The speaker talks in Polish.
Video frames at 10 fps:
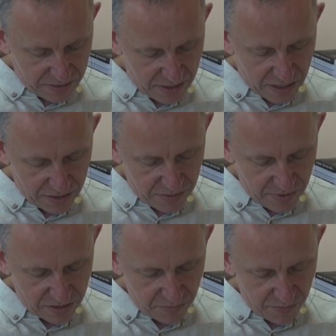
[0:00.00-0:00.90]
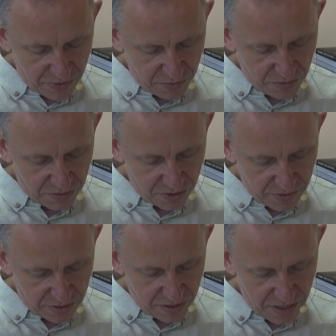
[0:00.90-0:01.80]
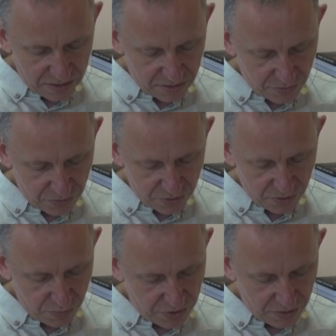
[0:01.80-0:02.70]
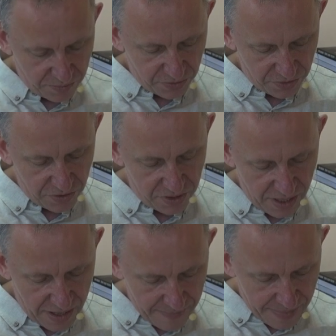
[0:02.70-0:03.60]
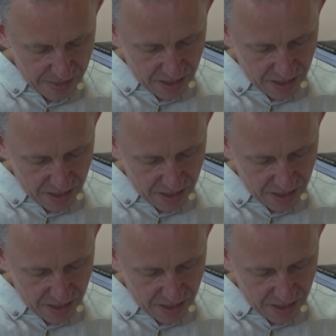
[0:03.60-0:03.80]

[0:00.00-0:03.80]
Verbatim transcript: za każdym razem obiecując sobie, że teraz to już stłuszę go porządnie –